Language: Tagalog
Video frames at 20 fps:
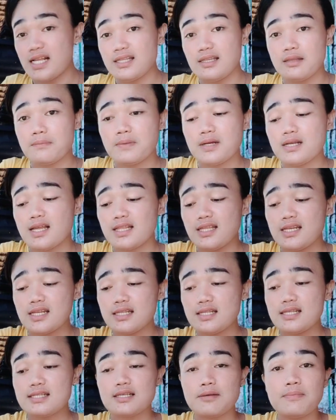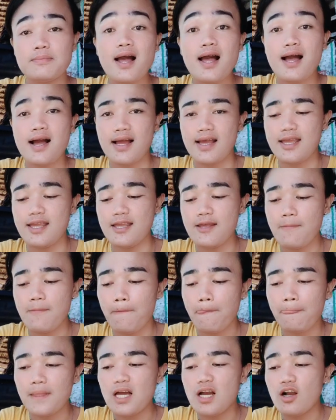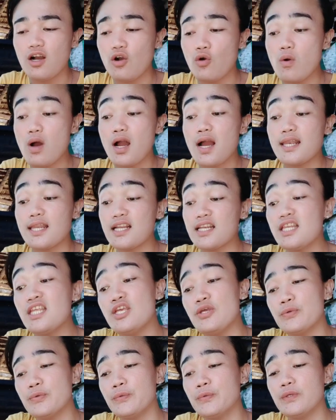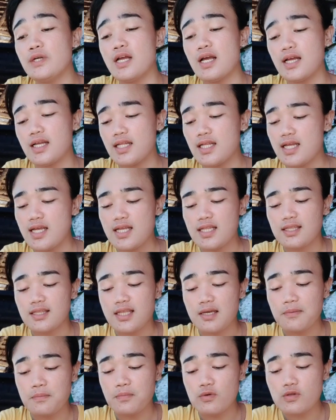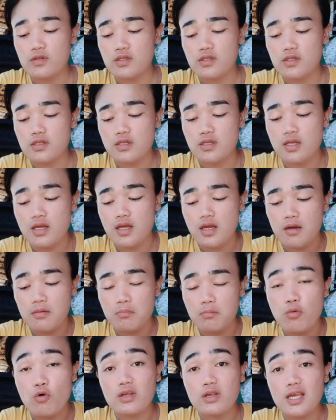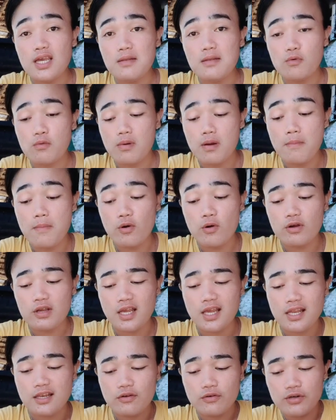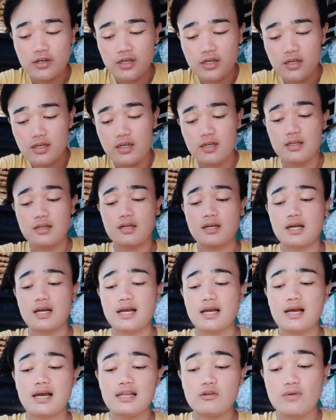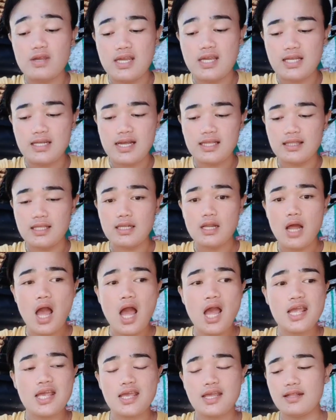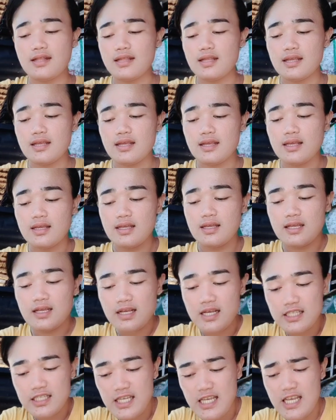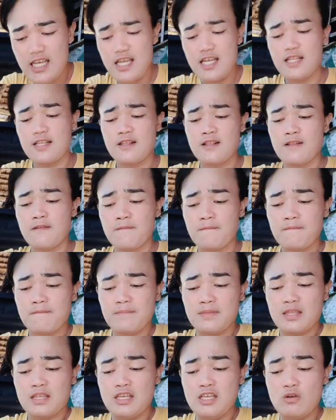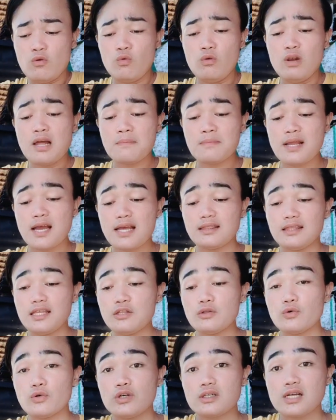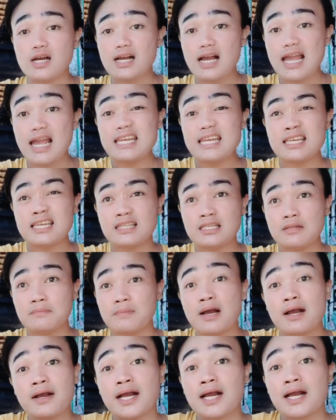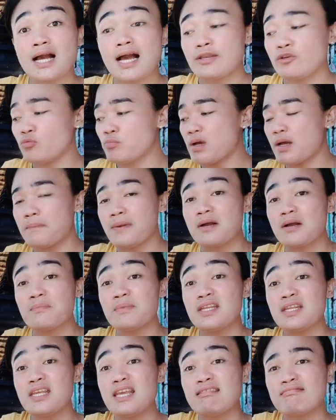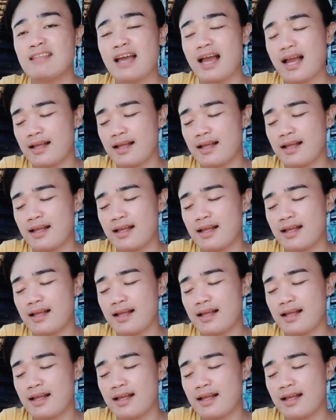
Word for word: pagdating, natin sa bahay, kuha ka ng niyog, tapos book in mo ba, book in or anuhin natin. Ay! Kasi si ulam natin or kakainin natin pang ano ba, pang merienda.